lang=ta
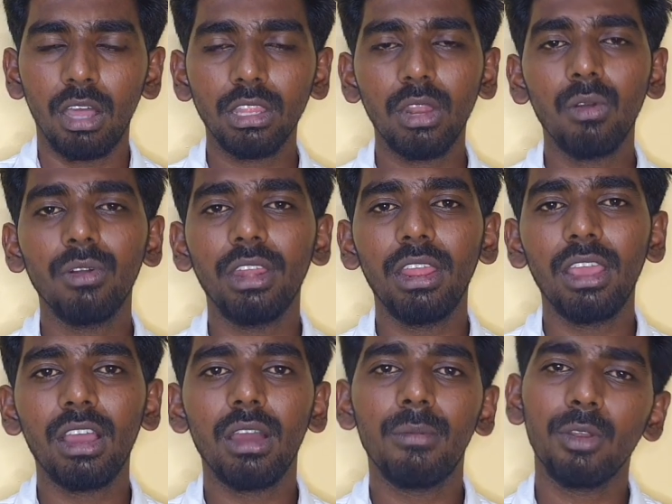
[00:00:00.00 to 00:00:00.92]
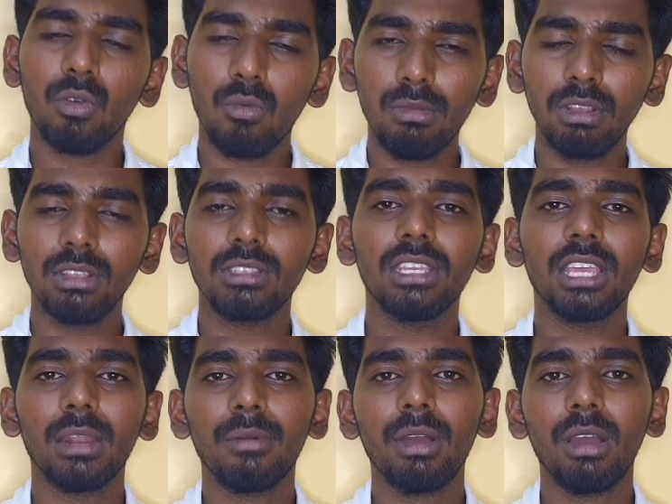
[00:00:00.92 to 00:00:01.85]
அந்தளவுக்கு டிலே ஆகாமல் ரொம்ப
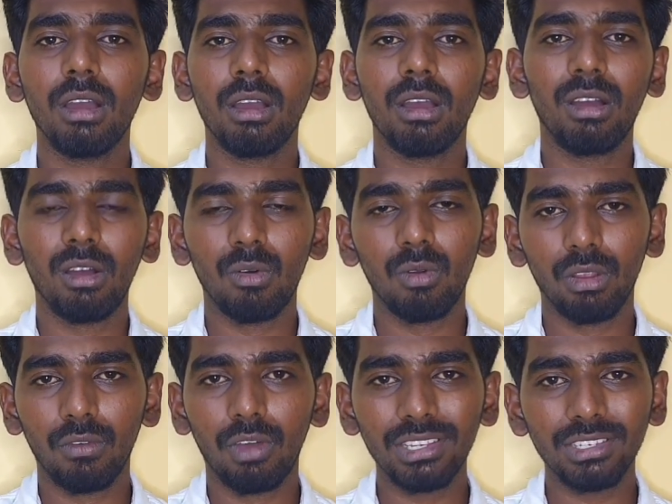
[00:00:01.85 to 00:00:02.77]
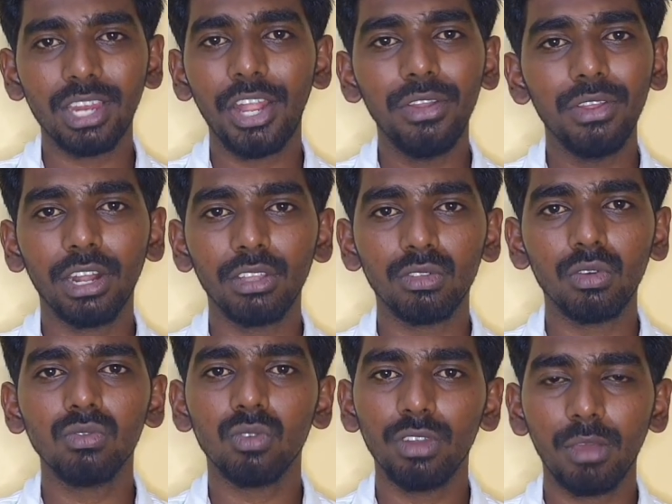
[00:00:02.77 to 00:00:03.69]
சீக்கிரமாக உங்களுக்கு ஃபாஸ்ட்டாக ஐடியும்
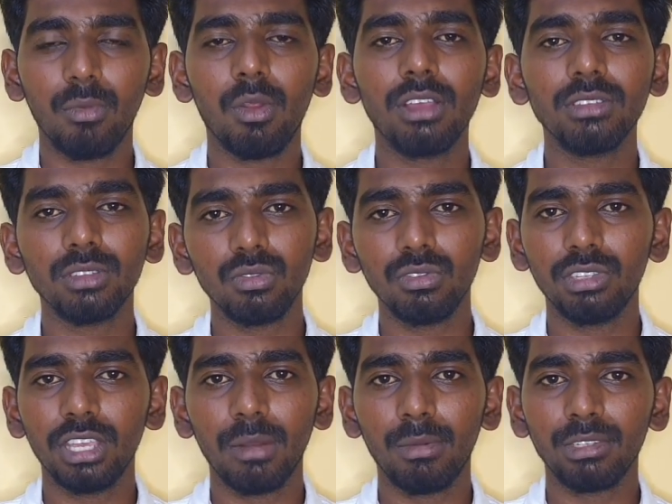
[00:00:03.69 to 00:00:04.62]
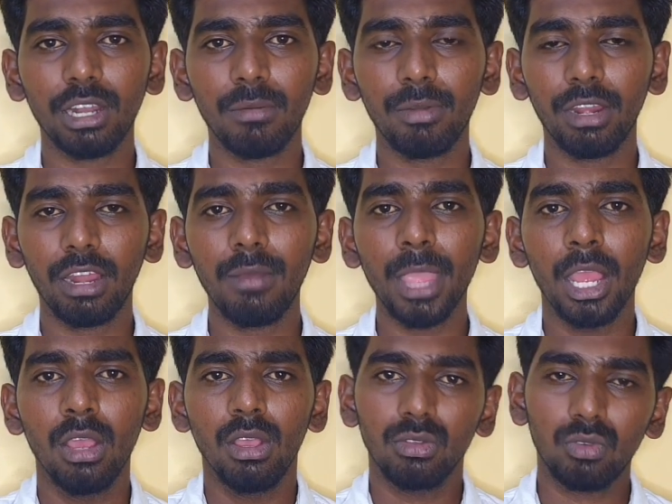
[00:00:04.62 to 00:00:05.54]
கிடச்சிடும் ஸோ நீங்கள் ப்ராசஸும் சீக்கிரமாக ஸ்டார்ட் பண்ணிடலாம்
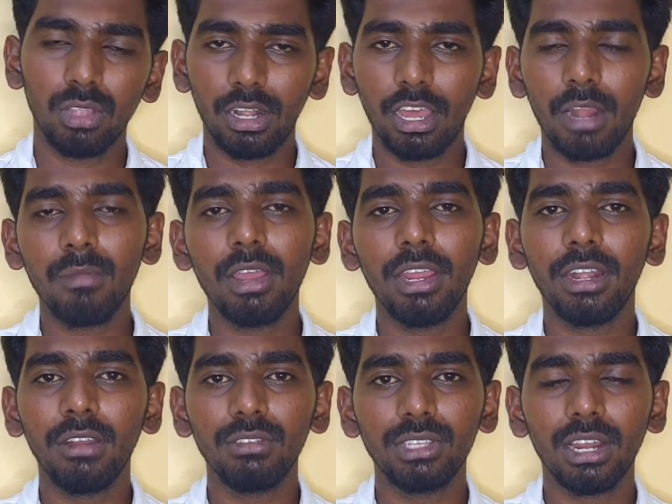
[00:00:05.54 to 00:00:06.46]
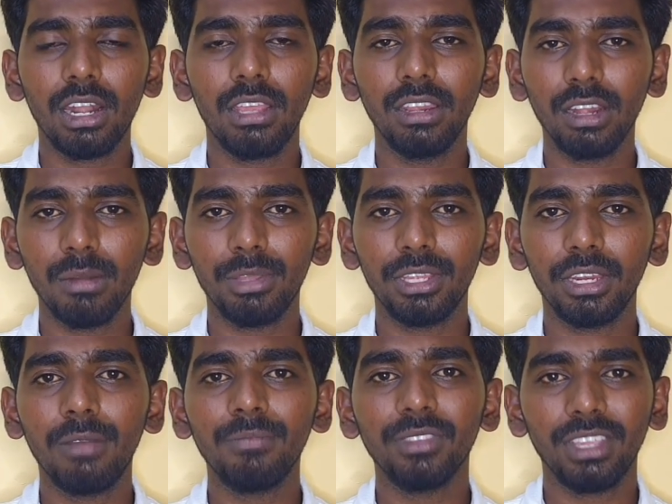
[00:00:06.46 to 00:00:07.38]
ஸோ இதில் நார்மலாக என்னென்ன விஷயங்கள்லாம் இருக்குன்னு
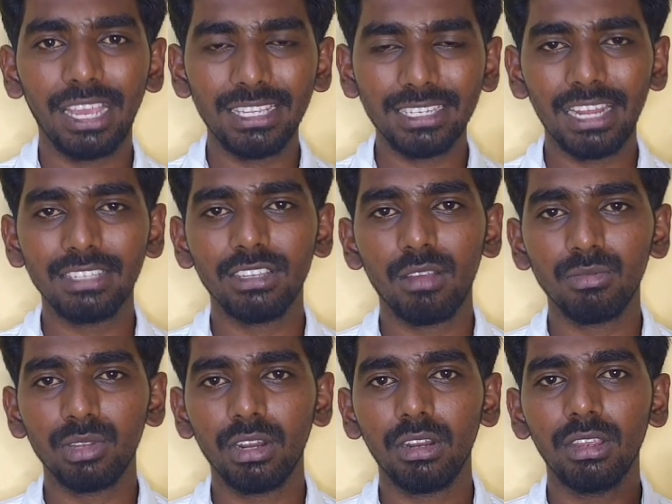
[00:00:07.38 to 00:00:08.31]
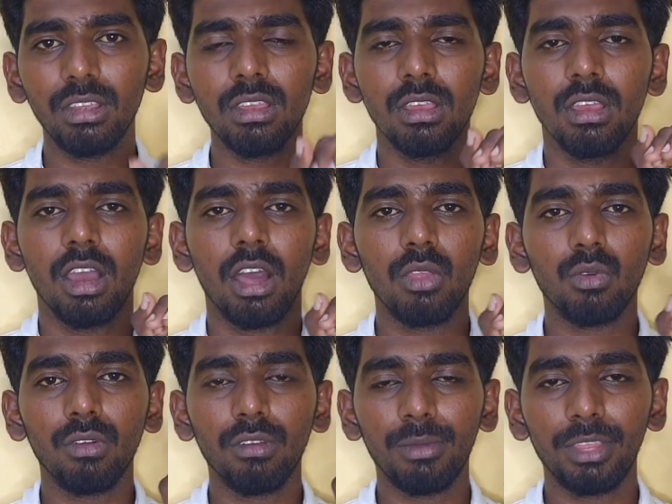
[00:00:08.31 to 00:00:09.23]
பார்த்தீங்கன்னா கேஷ் கலெக்ஷன் ஆப்ஷன் இருக்குது அது
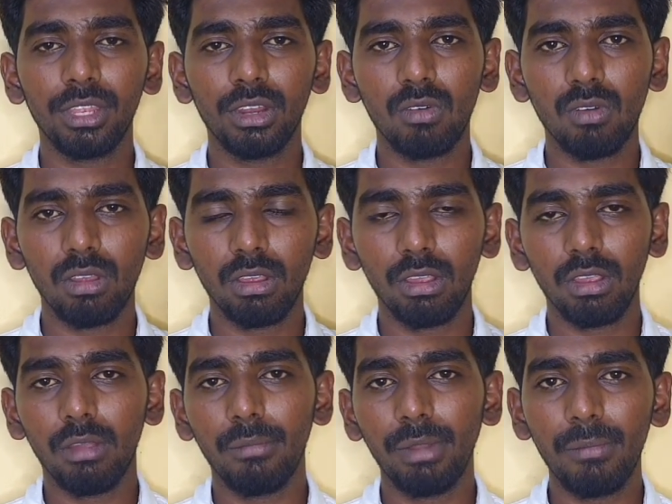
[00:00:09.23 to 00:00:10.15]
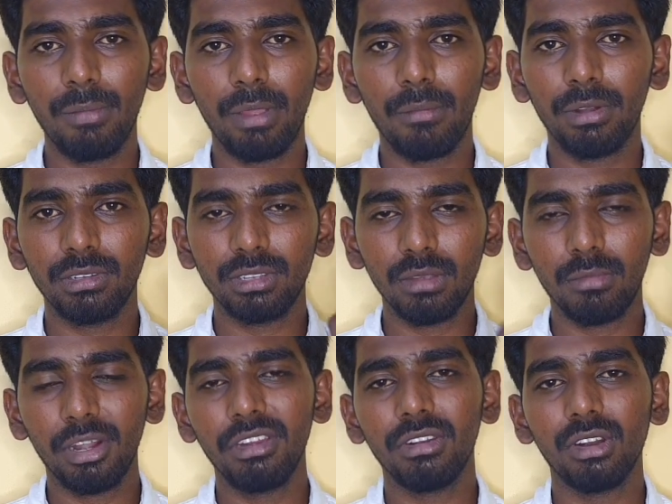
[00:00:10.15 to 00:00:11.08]
கூட பார்த்தீங்கன்னா உங்களுக்கு பில் பேமெண்ட்ஸு
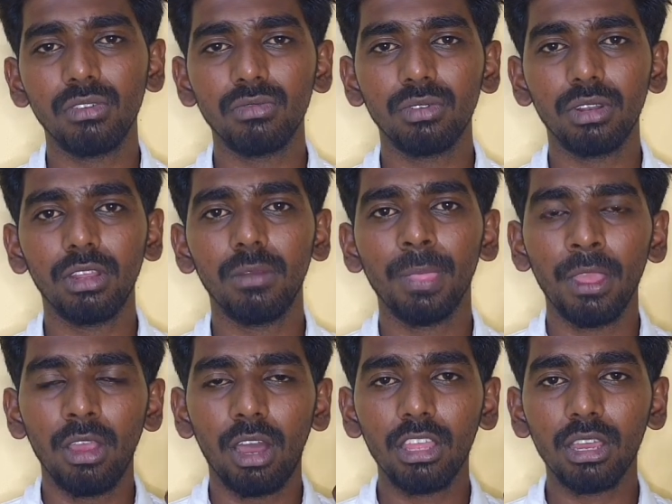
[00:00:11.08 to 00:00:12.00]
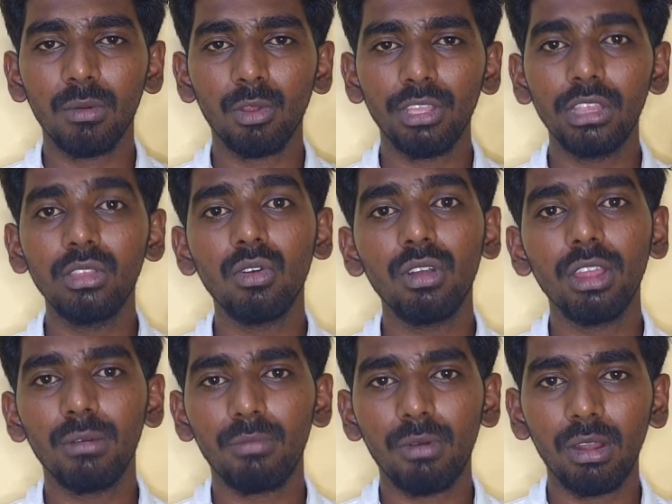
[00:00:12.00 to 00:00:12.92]
மணி ட்ரான்ஸ்ஃபரு அதுக்கப்புறம் இந்தோ
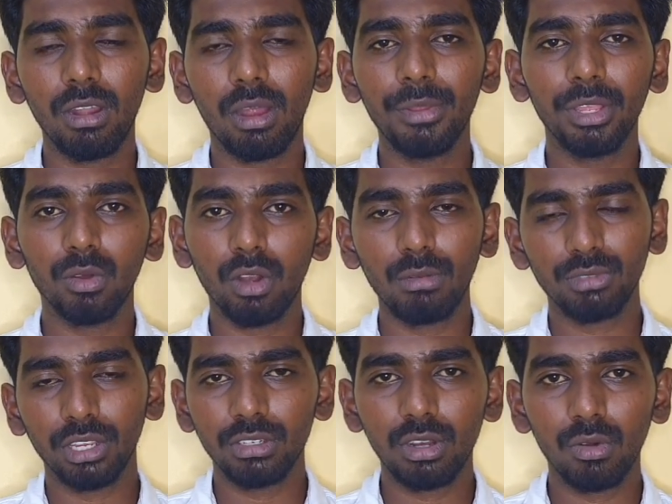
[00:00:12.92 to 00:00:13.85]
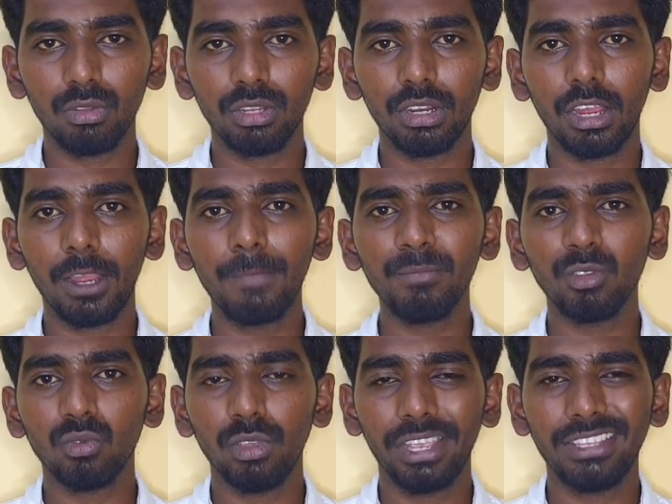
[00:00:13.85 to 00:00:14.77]
நேபால் அப்படிங்கிற ஒரு ஆப்ஷன் எக்ஸ்ட்ரா கொடுத்துருக்காங்க
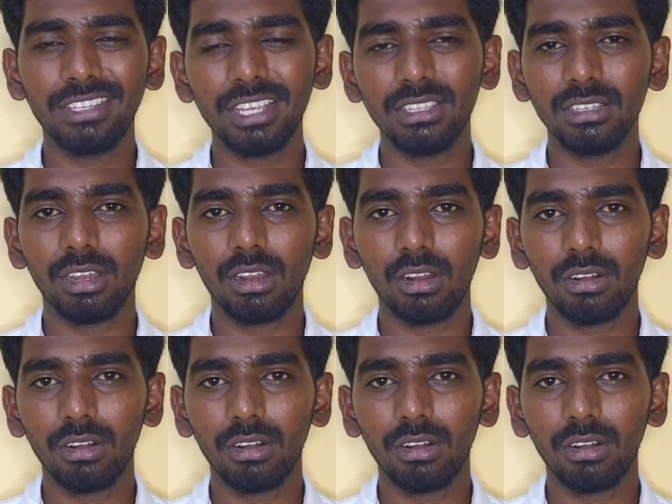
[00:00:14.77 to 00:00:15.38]
ஸோ எக்ஸ்சேஞ்ச்